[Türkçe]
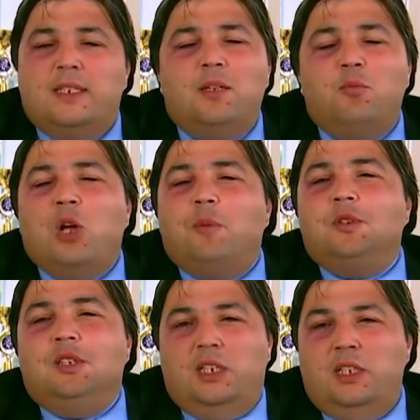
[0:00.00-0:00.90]
Senin bu
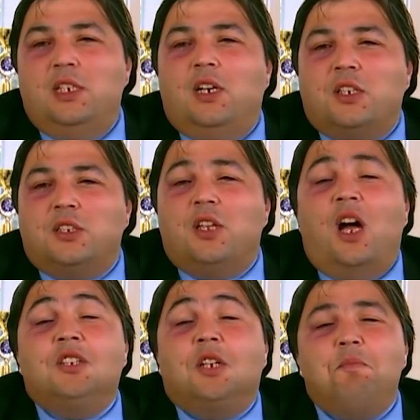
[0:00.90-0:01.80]
yaptığın iyiliğin
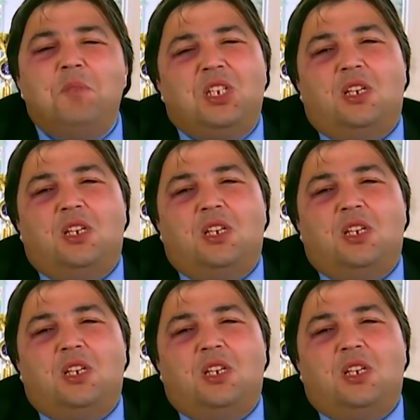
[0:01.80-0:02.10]
karşılığını ancak bir